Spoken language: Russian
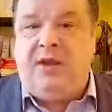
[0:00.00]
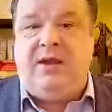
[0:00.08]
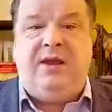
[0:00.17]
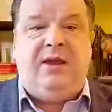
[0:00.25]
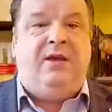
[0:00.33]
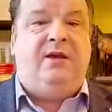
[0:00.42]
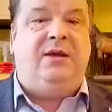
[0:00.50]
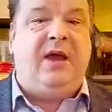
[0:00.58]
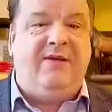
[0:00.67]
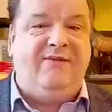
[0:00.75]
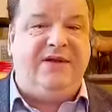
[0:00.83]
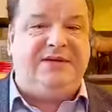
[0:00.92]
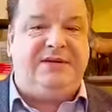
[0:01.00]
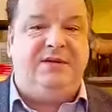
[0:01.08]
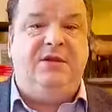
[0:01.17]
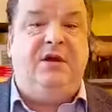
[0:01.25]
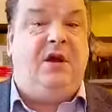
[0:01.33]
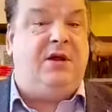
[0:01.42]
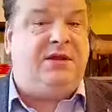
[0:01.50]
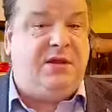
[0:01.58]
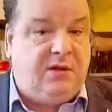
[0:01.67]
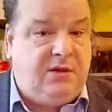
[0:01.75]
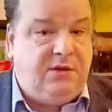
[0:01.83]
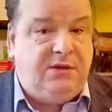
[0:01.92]
И я вас не
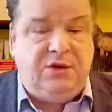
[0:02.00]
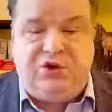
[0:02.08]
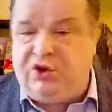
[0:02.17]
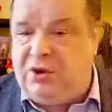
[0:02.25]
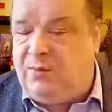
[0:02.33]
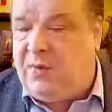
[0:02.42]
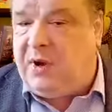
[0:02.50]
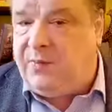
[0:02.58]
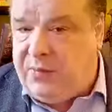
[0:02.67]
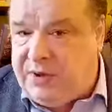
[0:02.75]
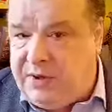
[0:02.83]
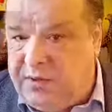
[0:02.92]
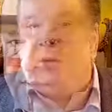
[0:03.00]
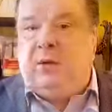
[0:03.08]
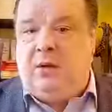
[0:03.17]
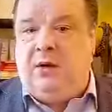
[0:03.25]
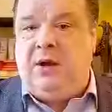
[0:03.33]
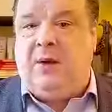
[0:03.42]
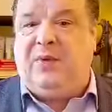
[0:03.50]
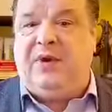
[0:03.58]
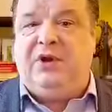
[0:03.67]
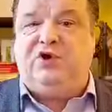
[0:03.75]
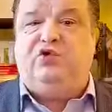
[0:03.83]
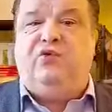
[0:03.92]
хотел ничем обидеть. Я
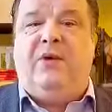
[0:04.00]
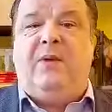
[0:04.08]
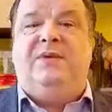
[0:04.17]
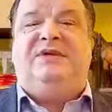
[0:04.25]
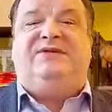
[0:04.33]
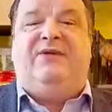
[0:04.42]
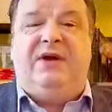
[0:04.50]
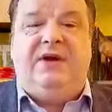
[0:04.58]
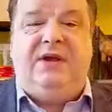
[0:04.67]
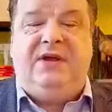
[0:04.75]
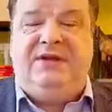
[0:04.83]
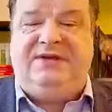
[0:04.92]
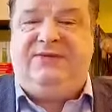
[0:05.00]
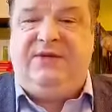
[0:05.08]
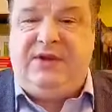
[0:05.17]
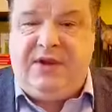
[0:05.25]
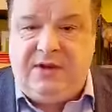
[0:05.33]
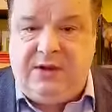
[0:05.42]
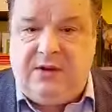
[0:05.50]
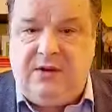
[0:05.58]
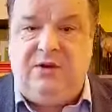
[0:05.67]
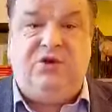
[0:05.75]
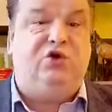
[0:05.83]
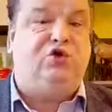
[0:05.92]
приношу вам свои извинения
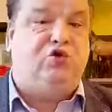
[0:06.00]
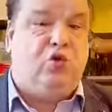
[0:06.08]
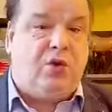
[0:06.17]
еще